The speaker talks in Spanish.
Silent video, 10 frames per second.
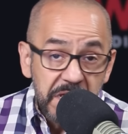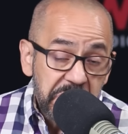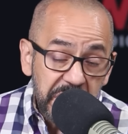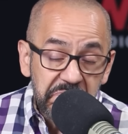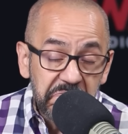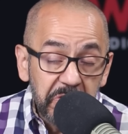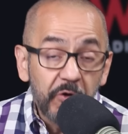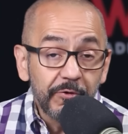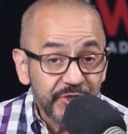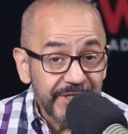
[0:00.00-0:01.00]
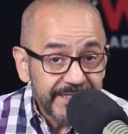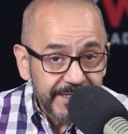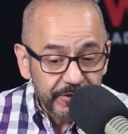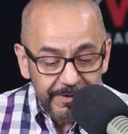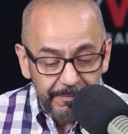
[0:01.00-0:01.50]
Mira, no lo sé si
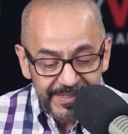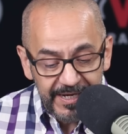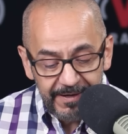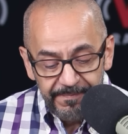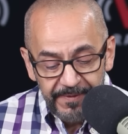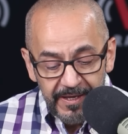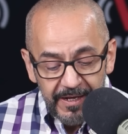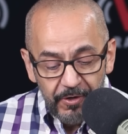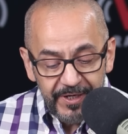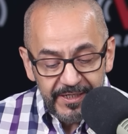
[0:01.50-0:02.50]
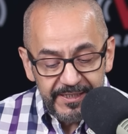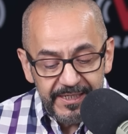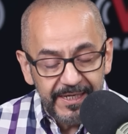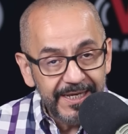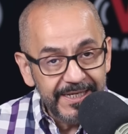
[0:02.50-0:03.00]
eso va a pasar. Lo que sí
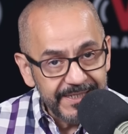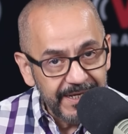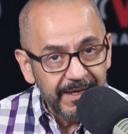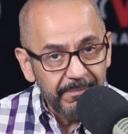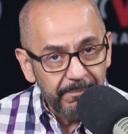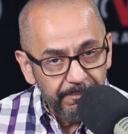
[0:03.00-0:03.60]
sé es que